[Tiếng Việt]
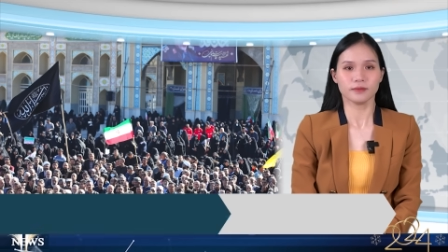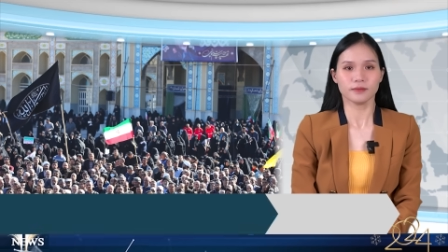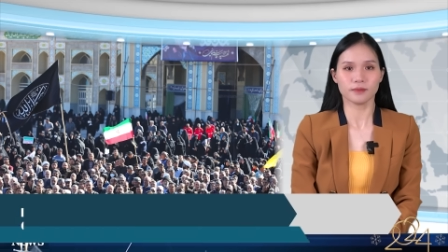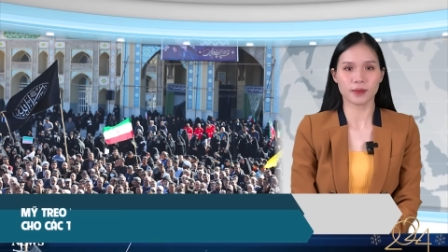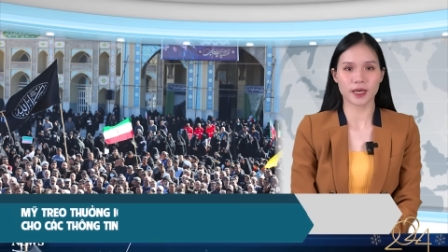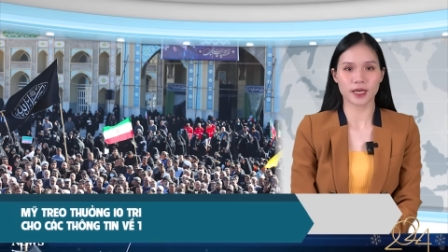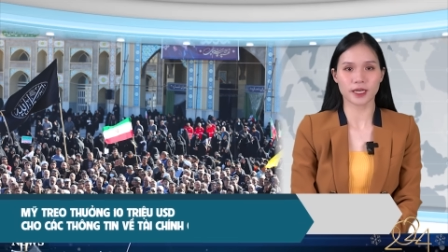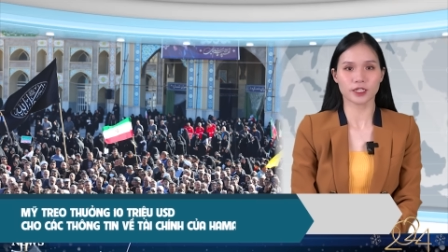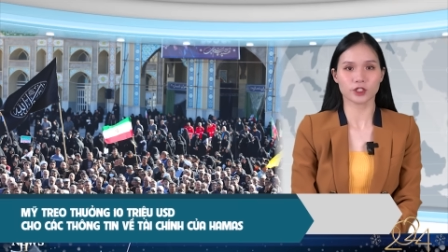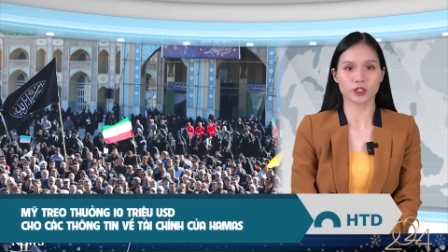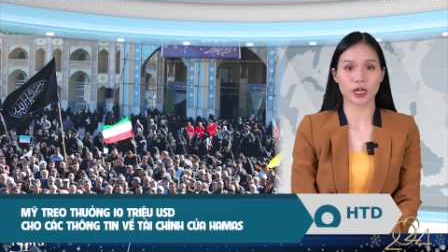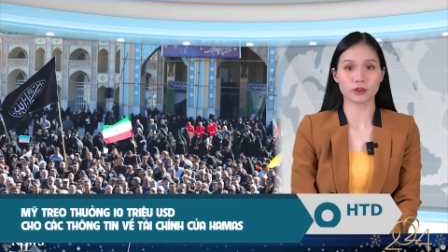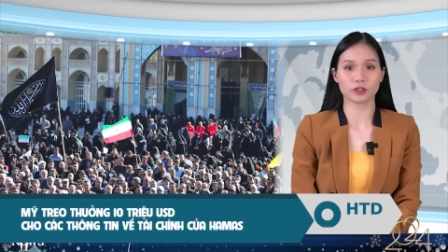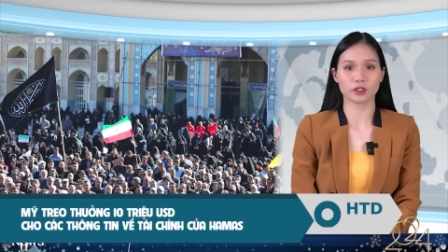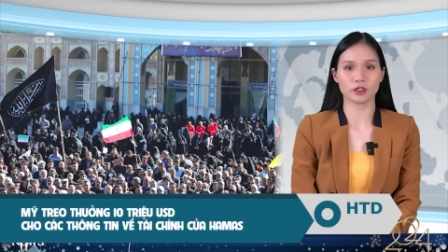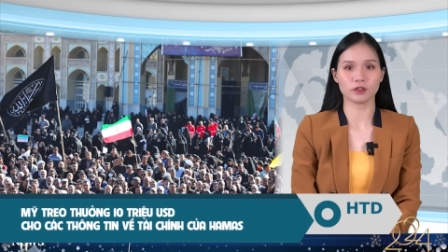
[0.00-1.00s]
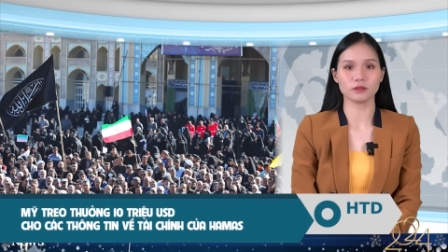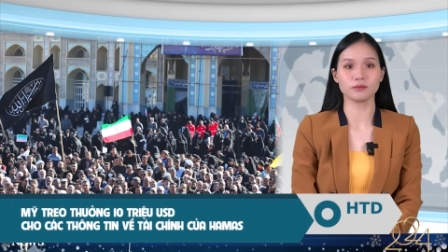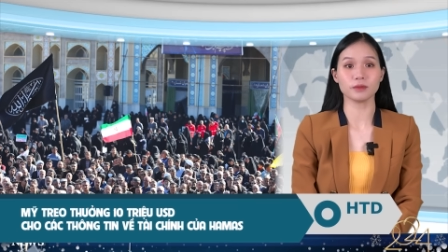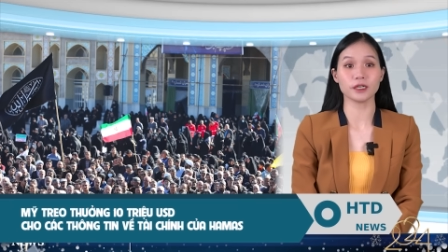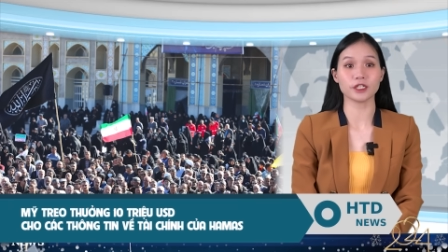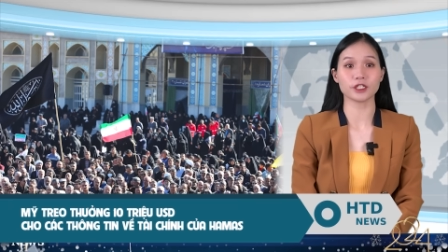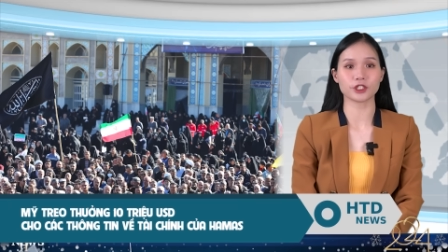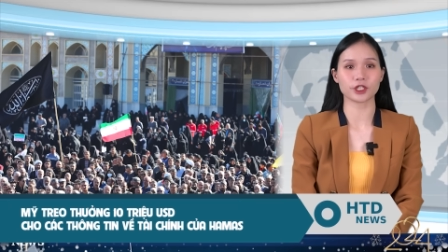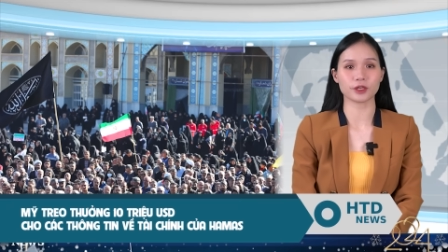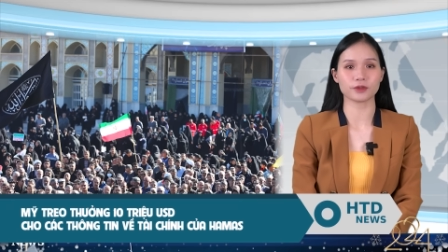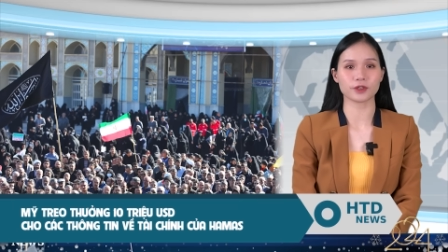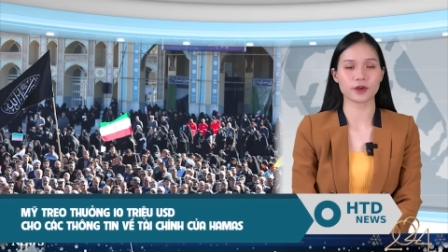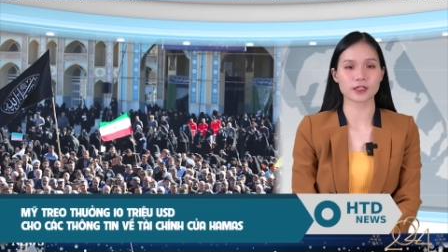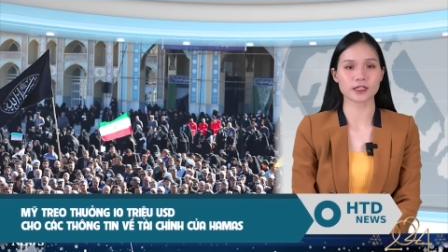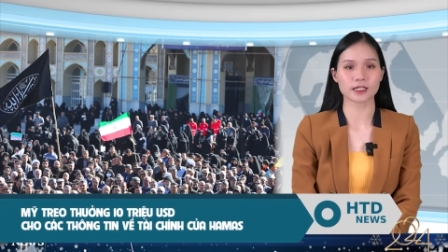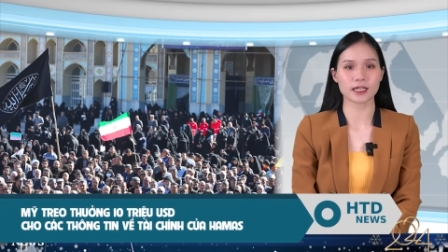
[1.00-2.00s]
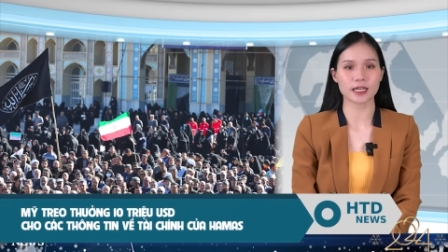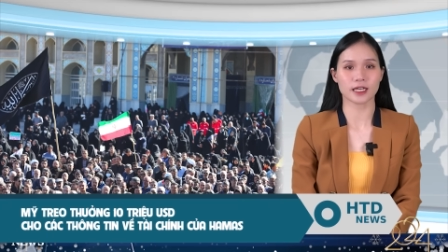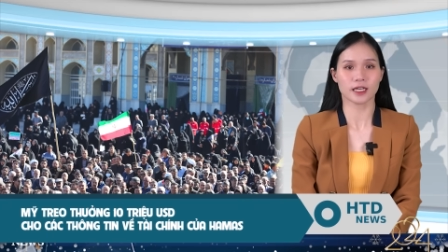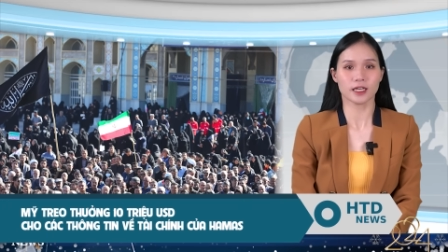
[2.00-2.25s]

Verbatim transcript: Mỹ trao thưởng 10 triệu USD